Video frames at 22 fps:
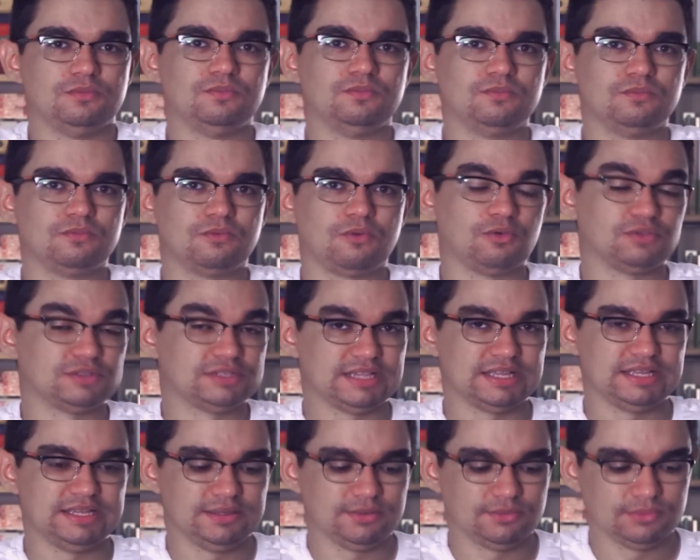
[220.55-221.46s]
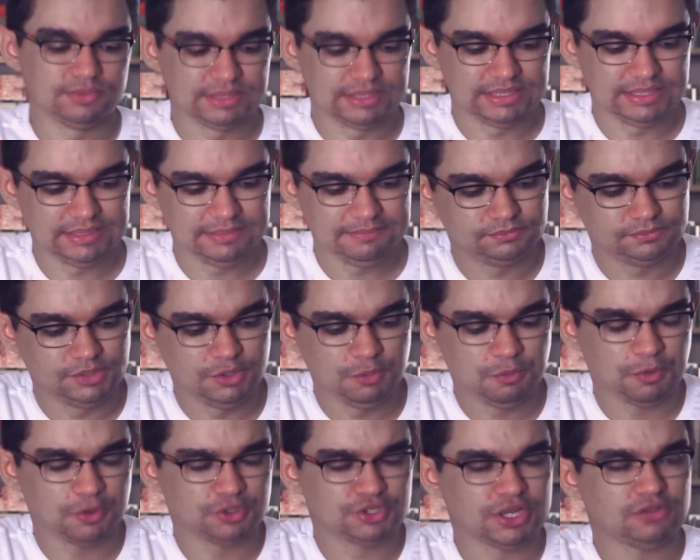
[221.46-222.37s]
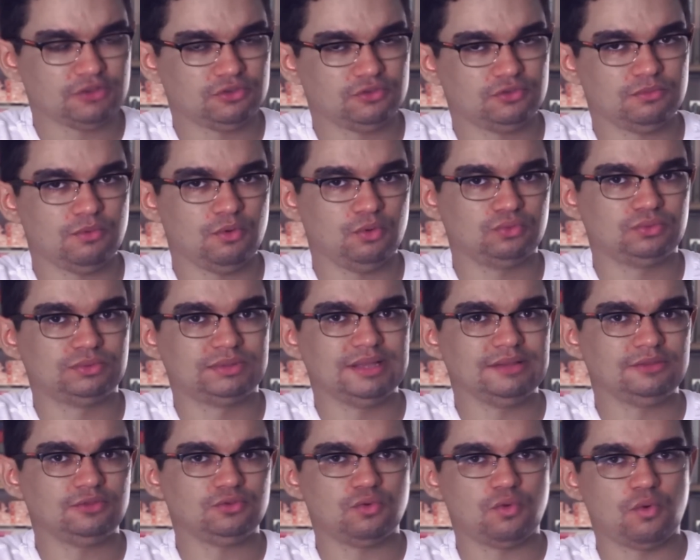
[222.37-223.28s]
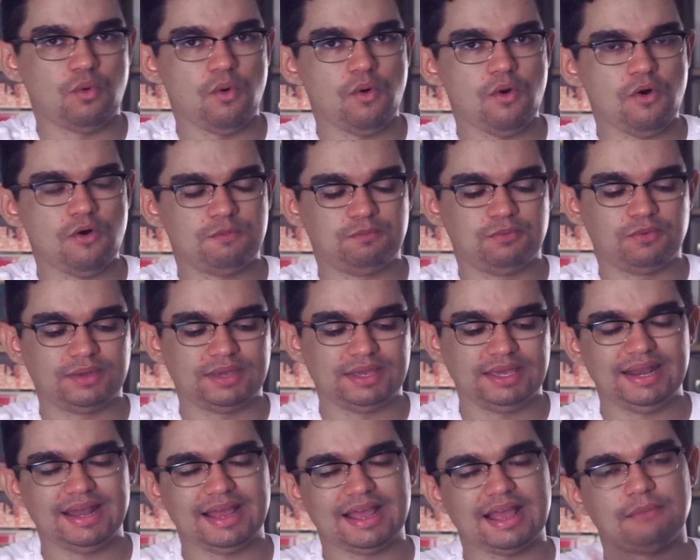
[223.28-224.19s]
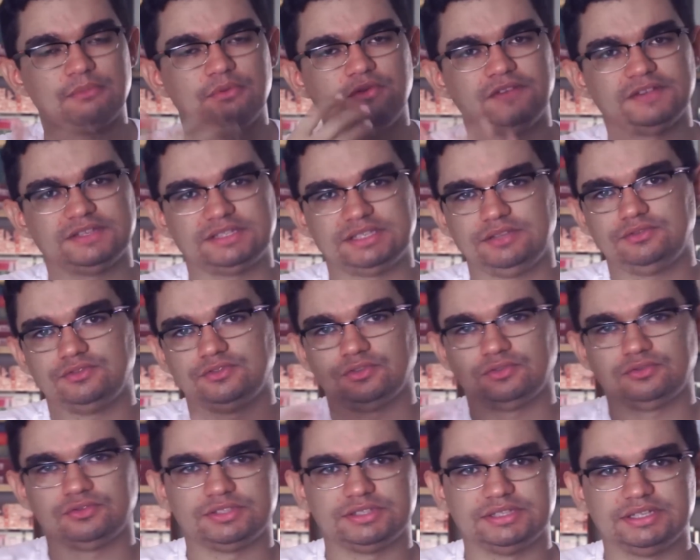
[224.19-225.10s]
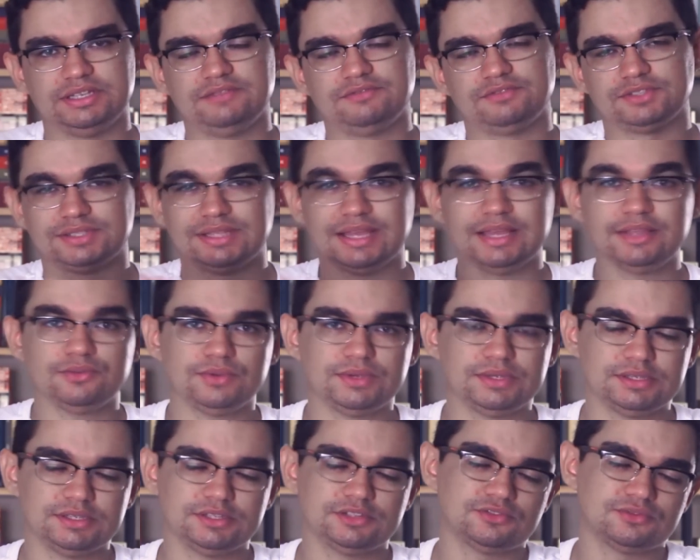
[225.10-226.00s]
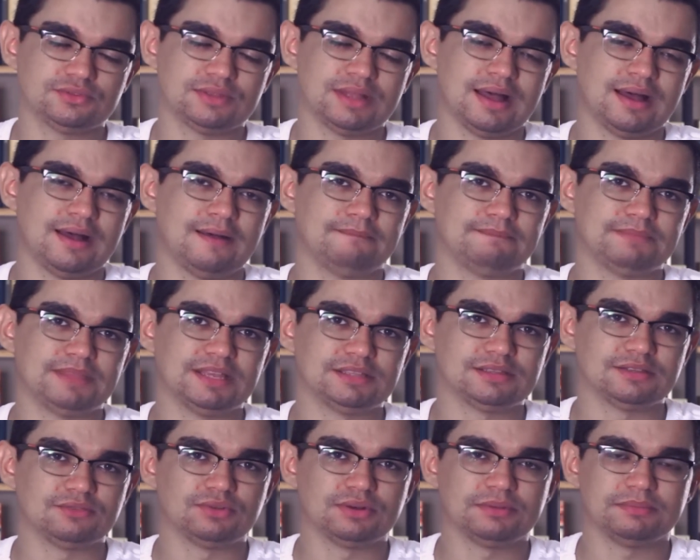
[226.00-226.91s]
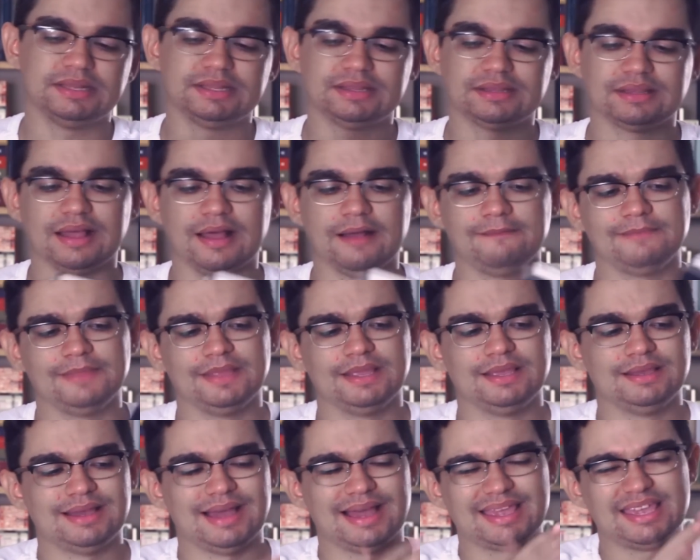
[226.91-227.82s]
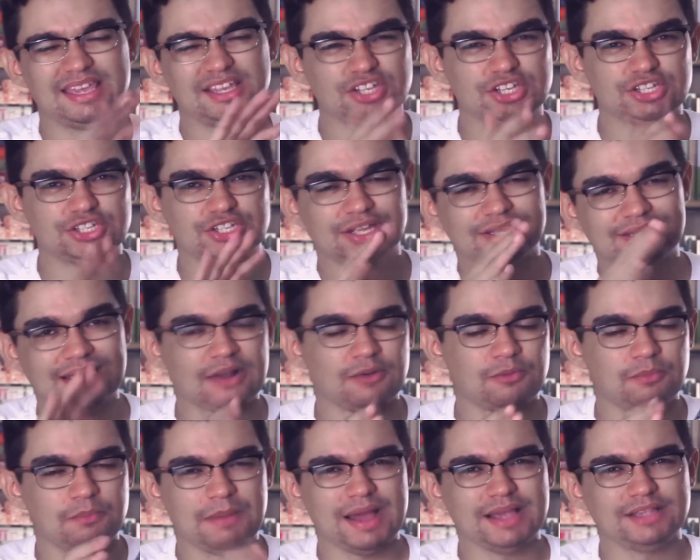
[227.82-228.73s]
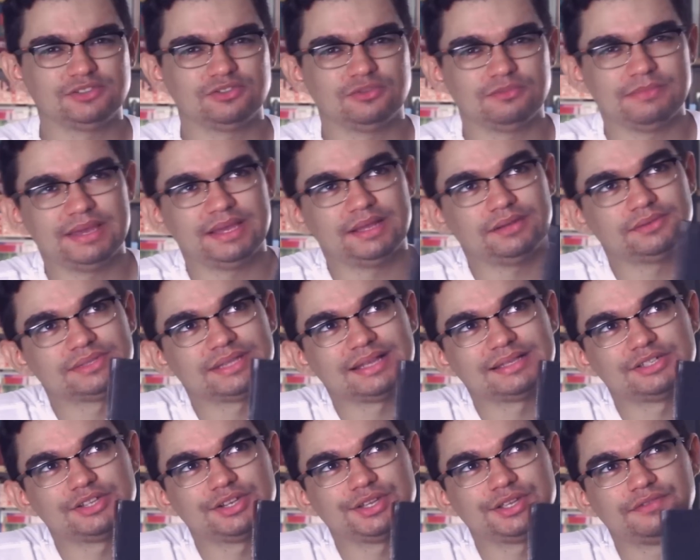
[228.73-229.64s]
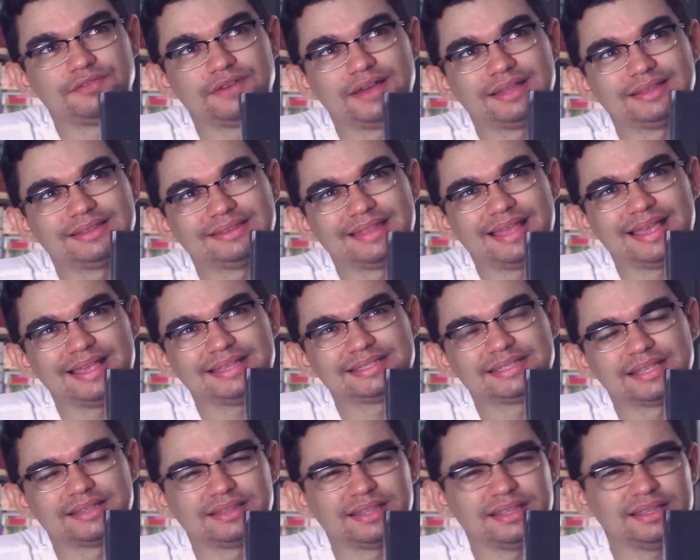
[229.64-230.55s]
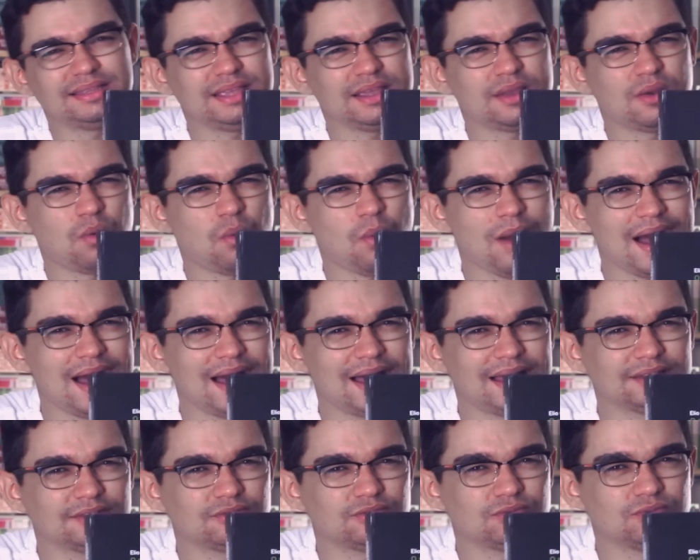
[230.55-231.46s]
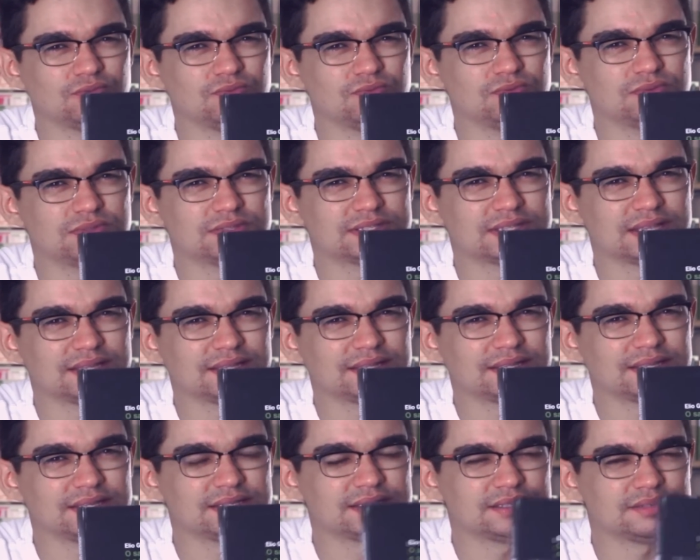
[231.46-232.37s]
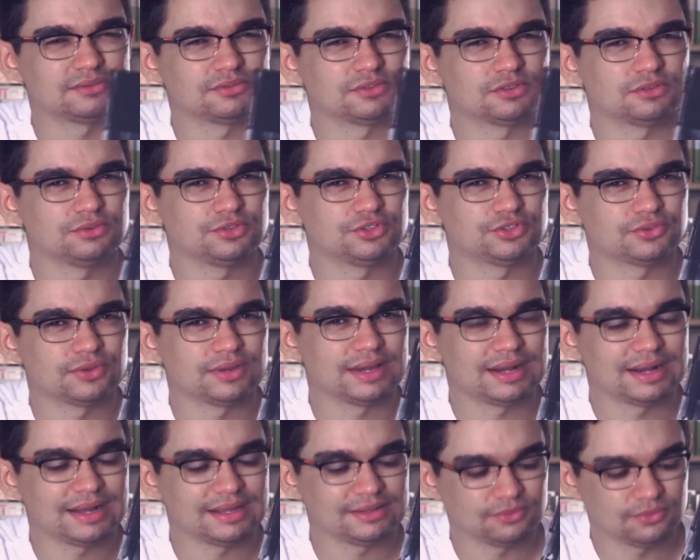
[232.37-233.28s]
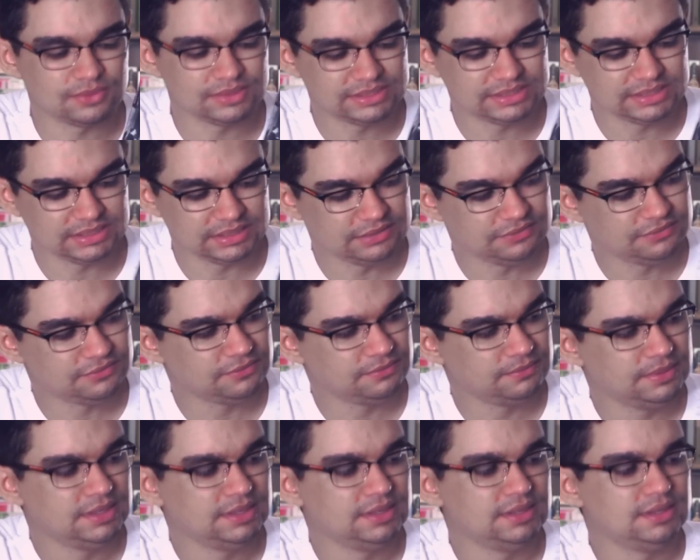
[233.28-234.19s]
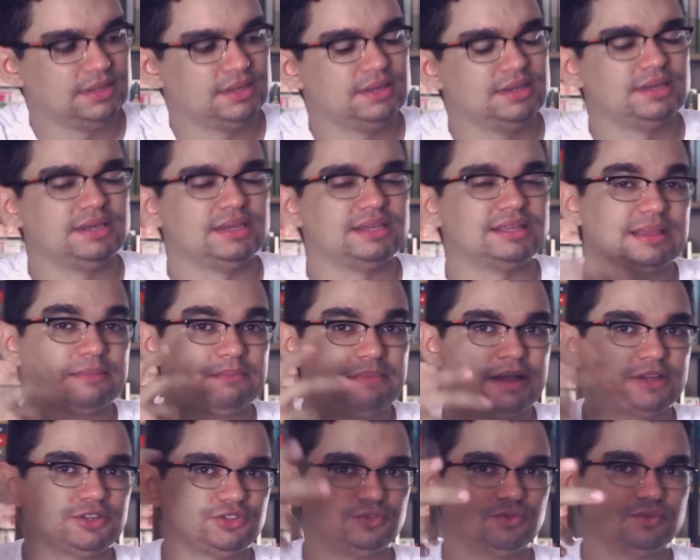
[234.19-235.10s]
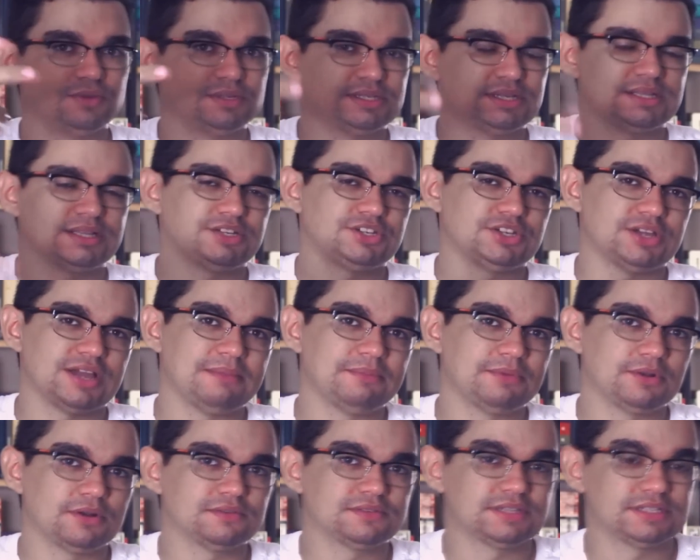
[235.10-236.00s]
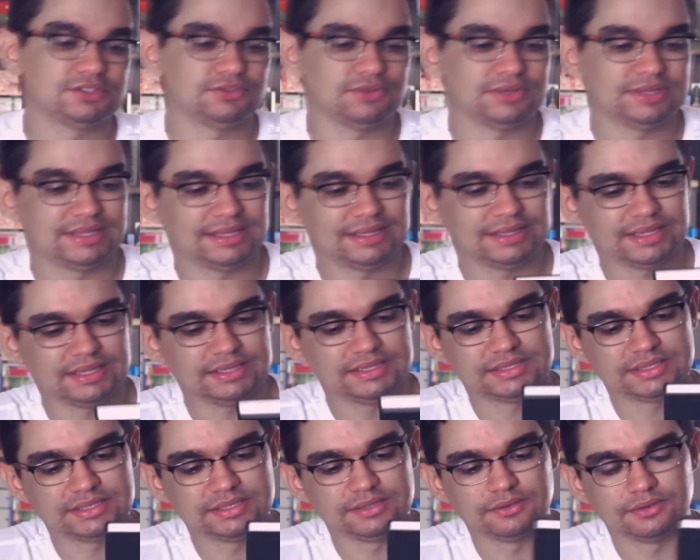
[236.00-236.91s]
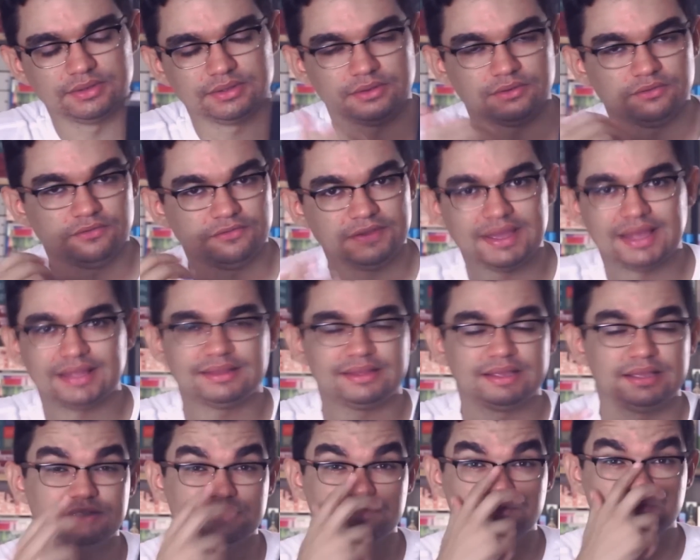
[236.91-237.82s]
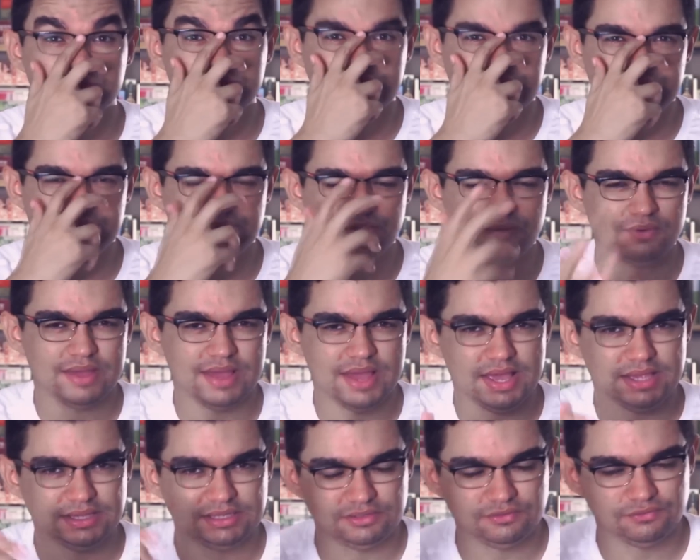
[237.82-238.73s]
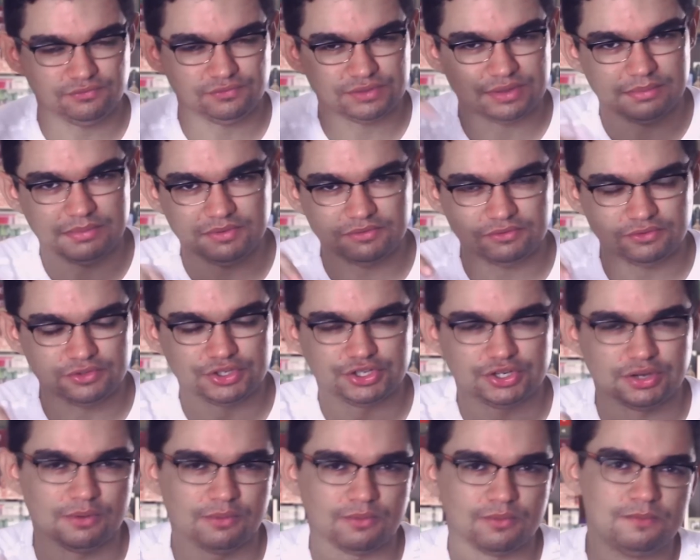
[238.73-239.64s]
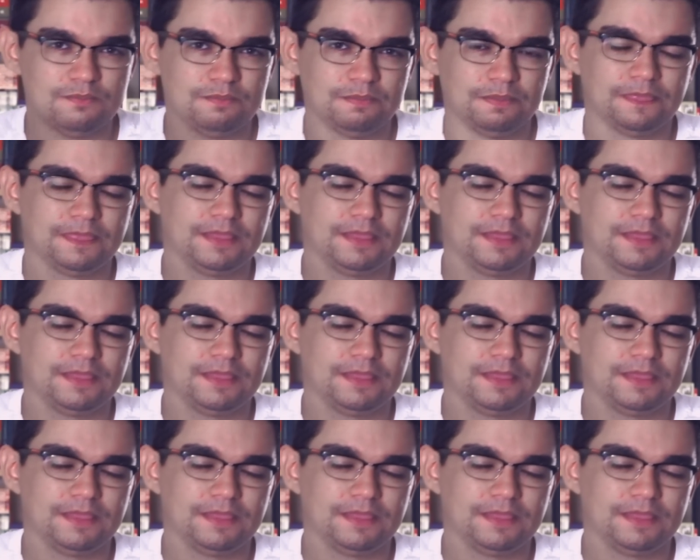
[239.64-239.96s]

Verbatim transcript: um, um, conselheiro dele. E o projeto tomou tanto corpo que ele acabou fazendo os outros livros desde o início da, da ditadura militar. Aqui a gente já está no mais ou menos, a gente vai até 74, 75, se eu não estou enganado, com esse livro e tem mais dois até chegar em 1985. Então fica atento, se você ainda não conhece, eu também vou deixar o,